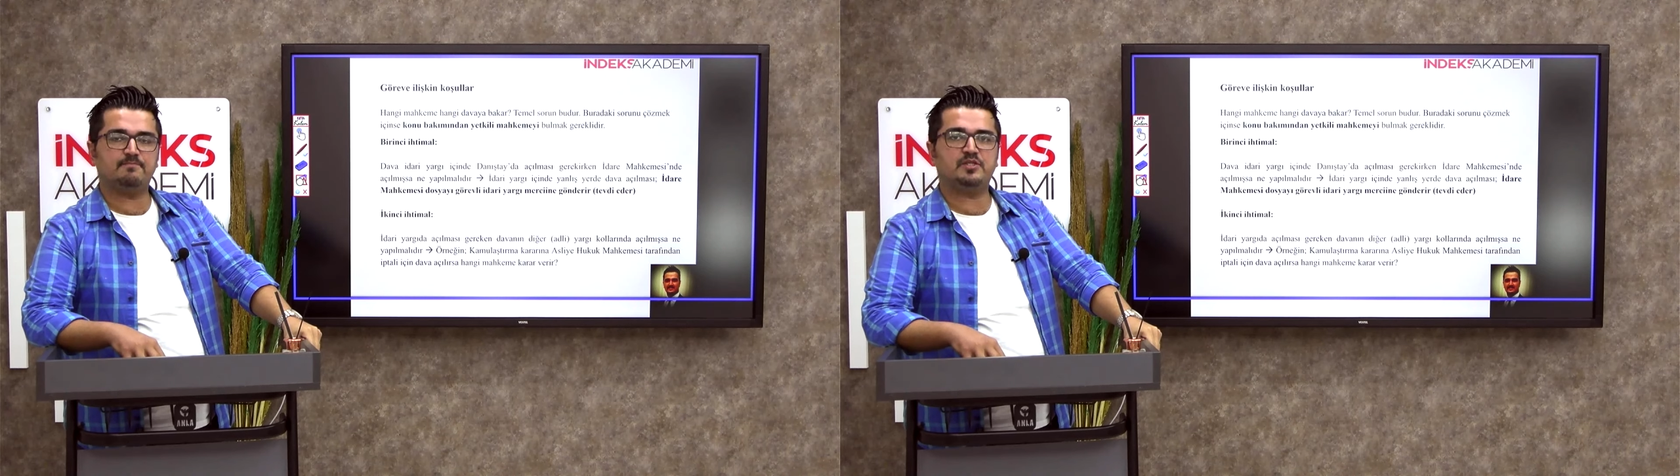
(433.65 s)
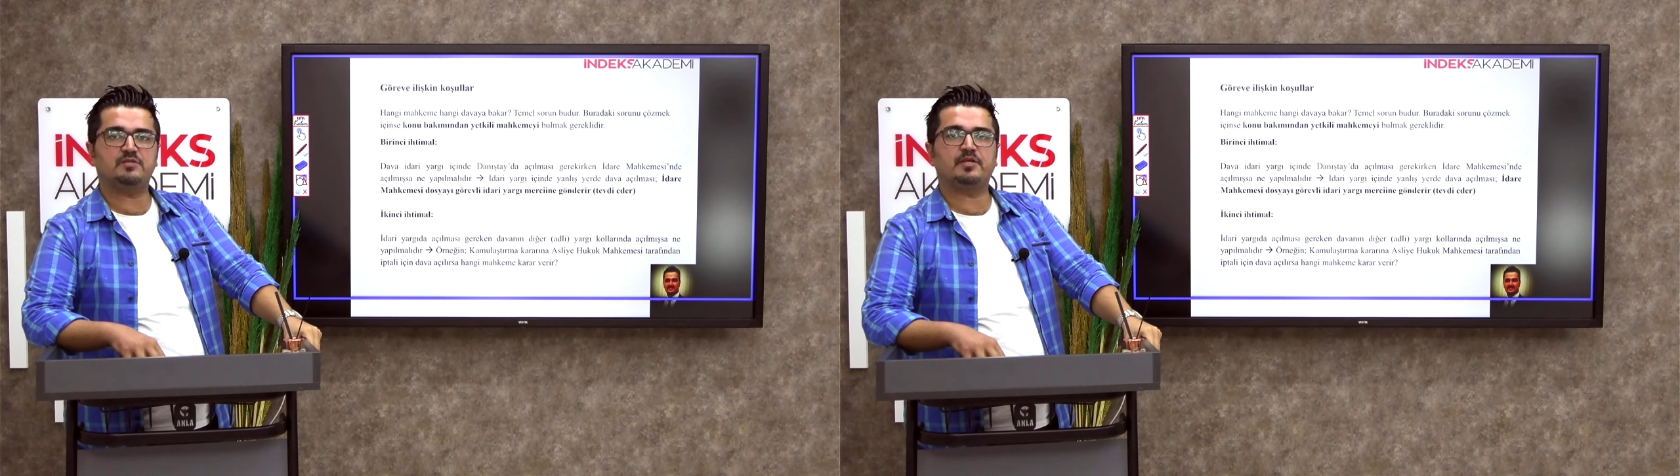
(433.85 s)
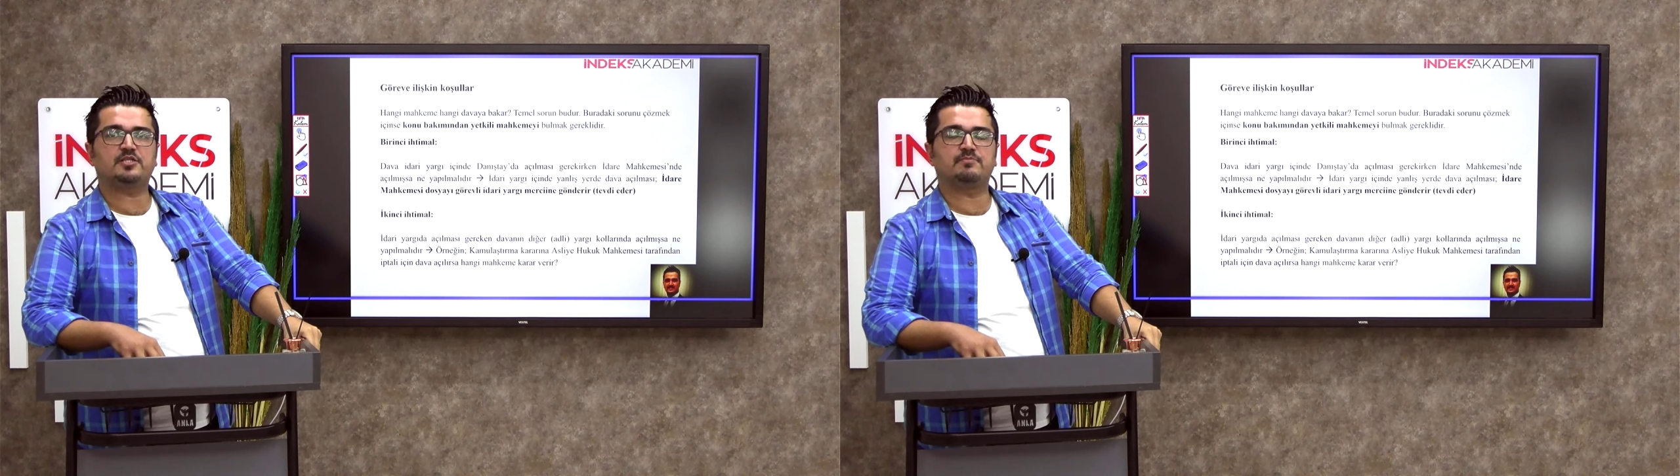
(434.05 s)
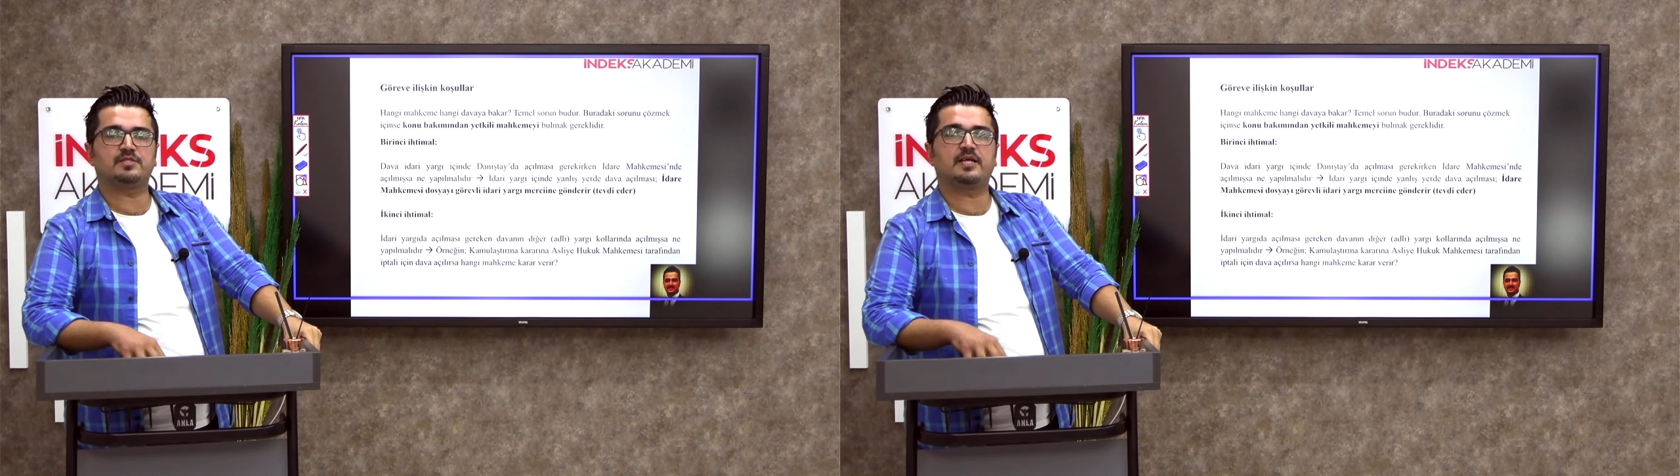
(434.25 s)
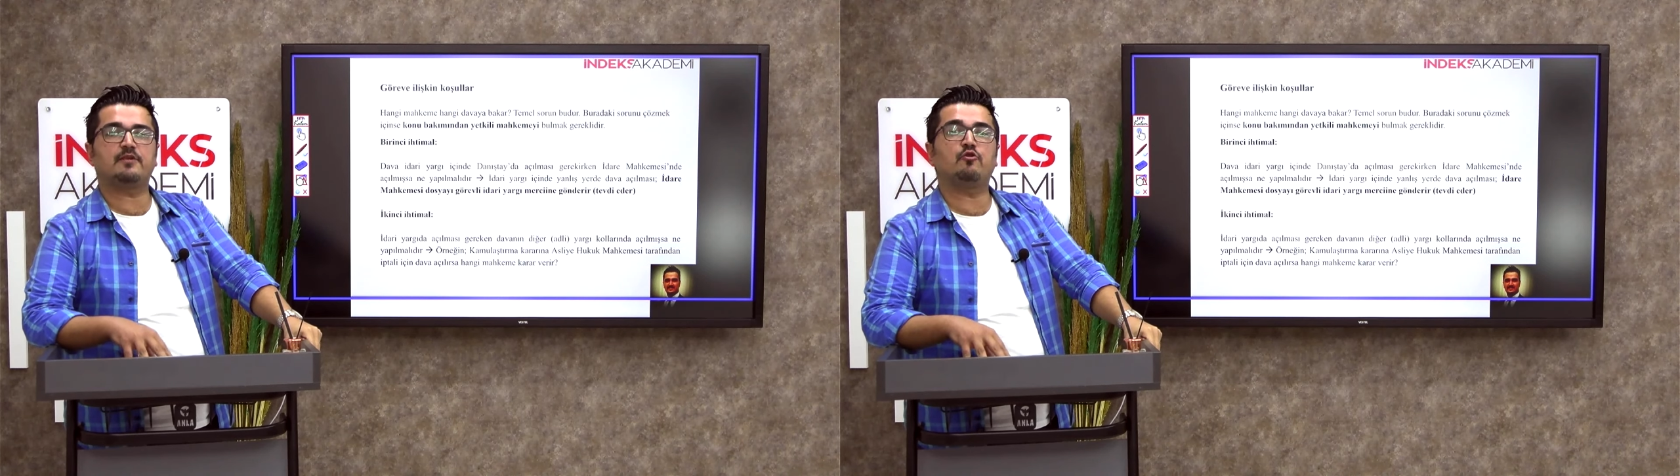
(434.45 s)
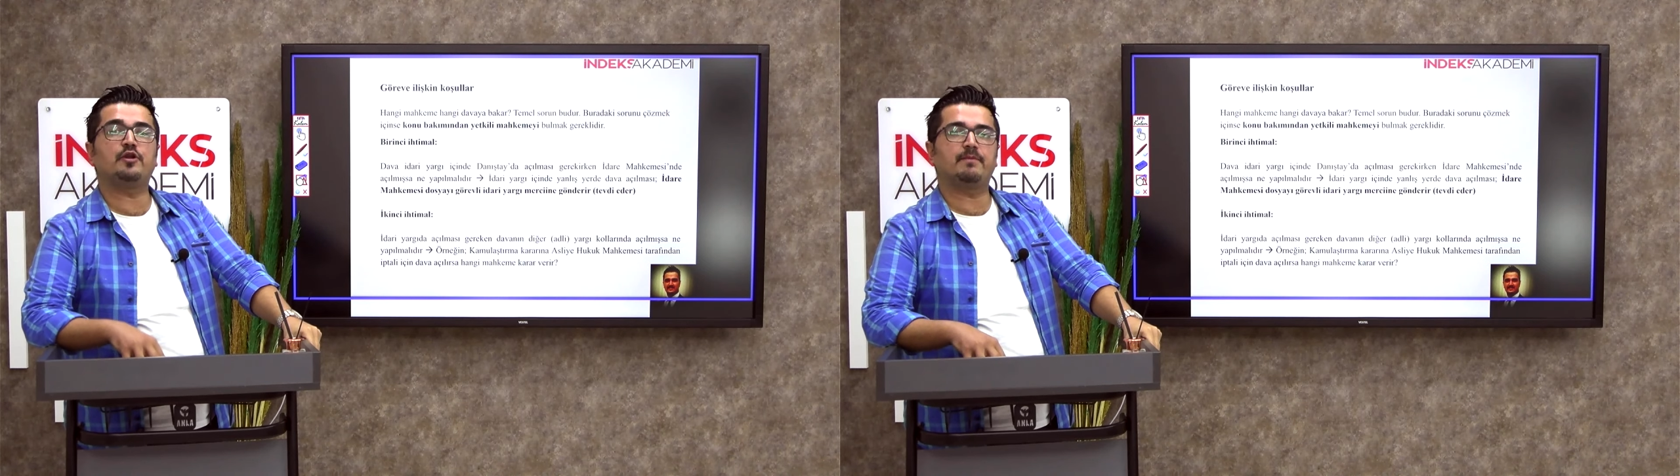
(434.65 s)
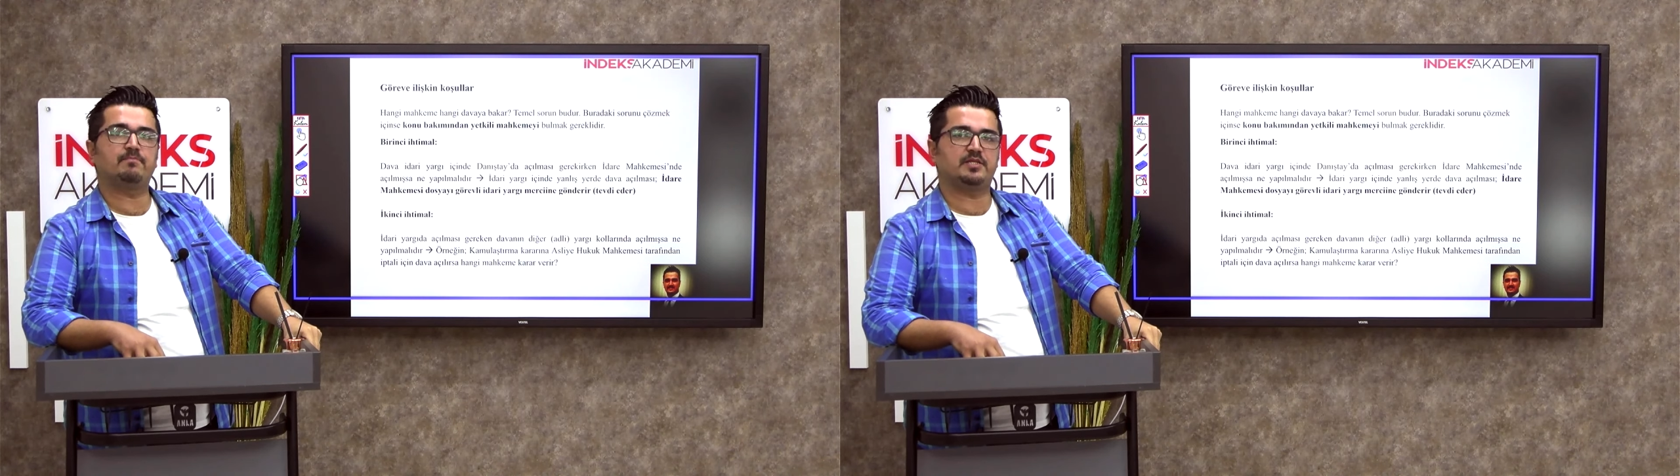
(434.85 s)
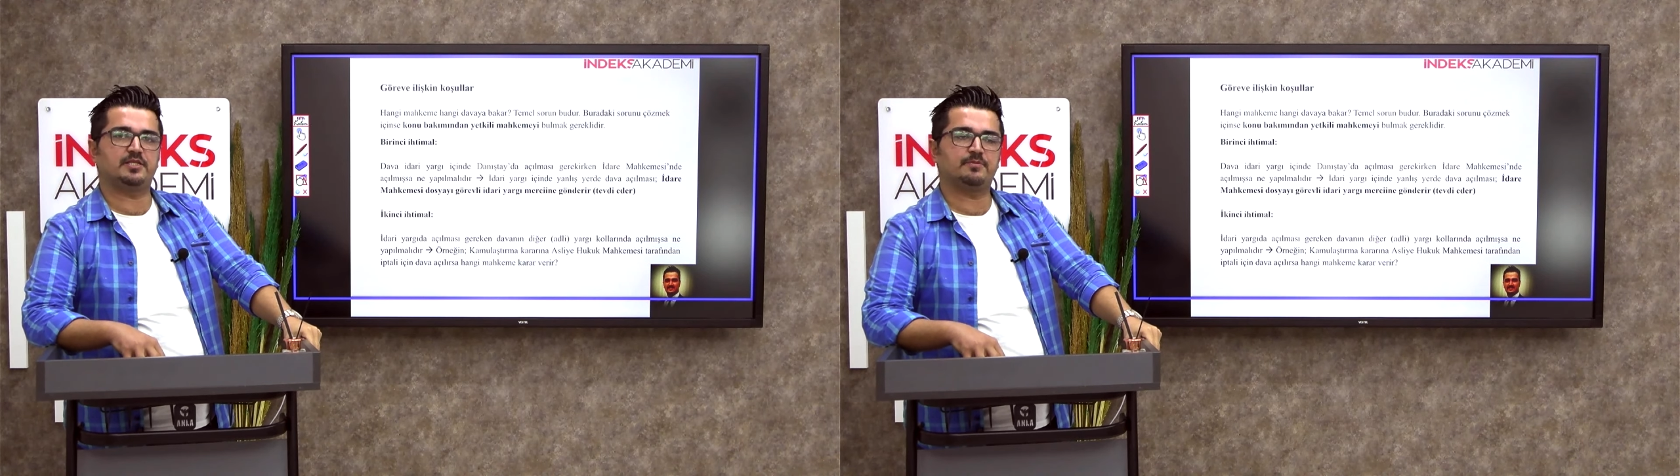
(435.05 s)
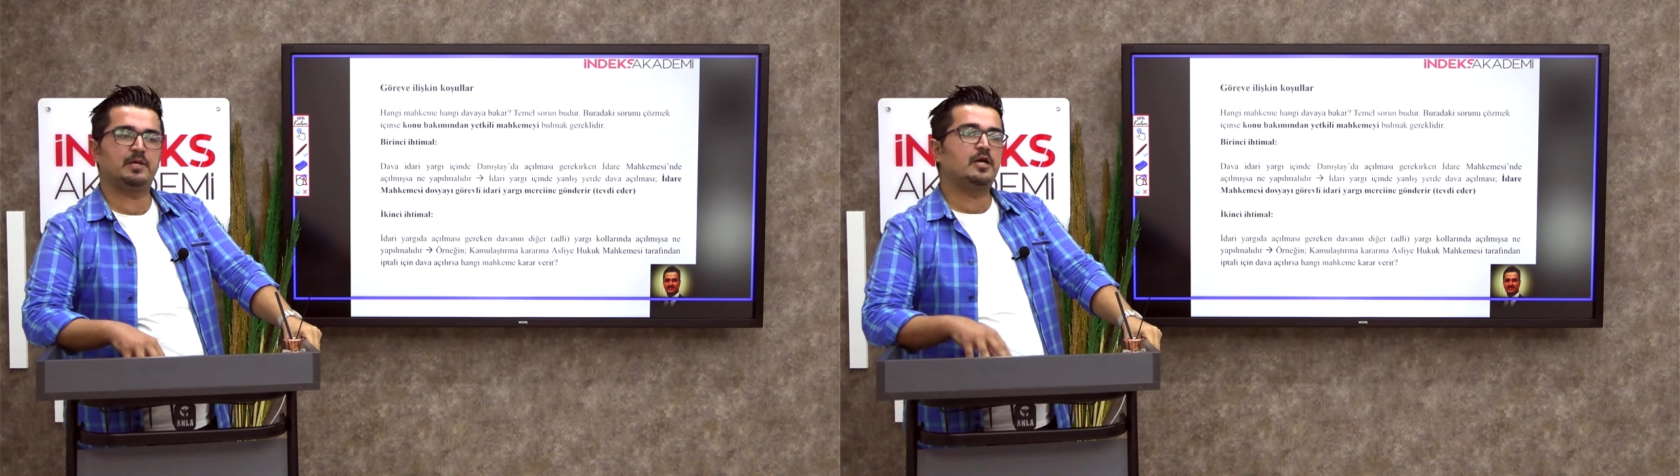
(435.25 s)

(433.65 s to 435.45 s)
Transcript: bizim açımızdan önemlidir.